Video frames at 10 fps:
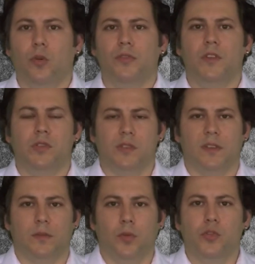montaj
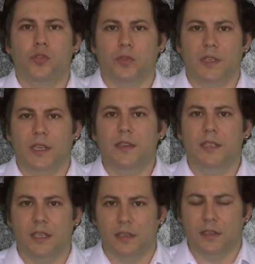öncesi boşluk
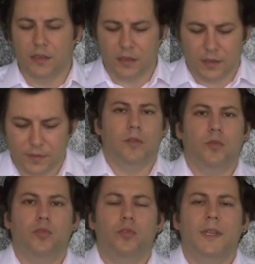değeri değildir.
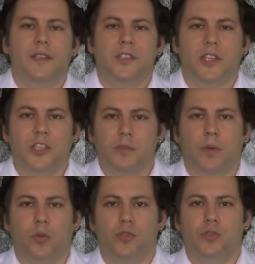Rulmanın
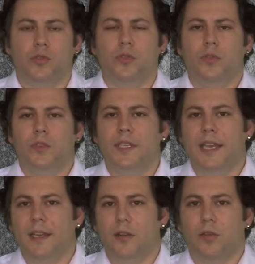çalışma boşluğu
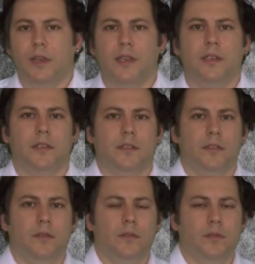genel olarak
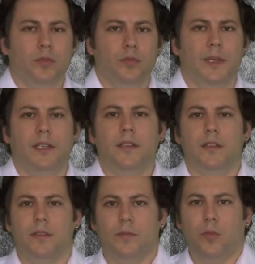
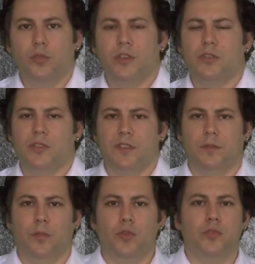rulmanın montaj
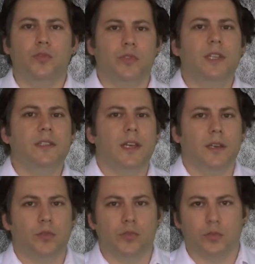öncesi boşluğundan
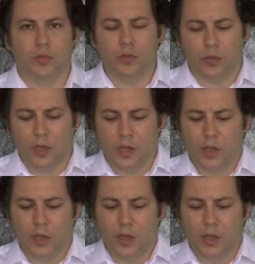daha küçüktür.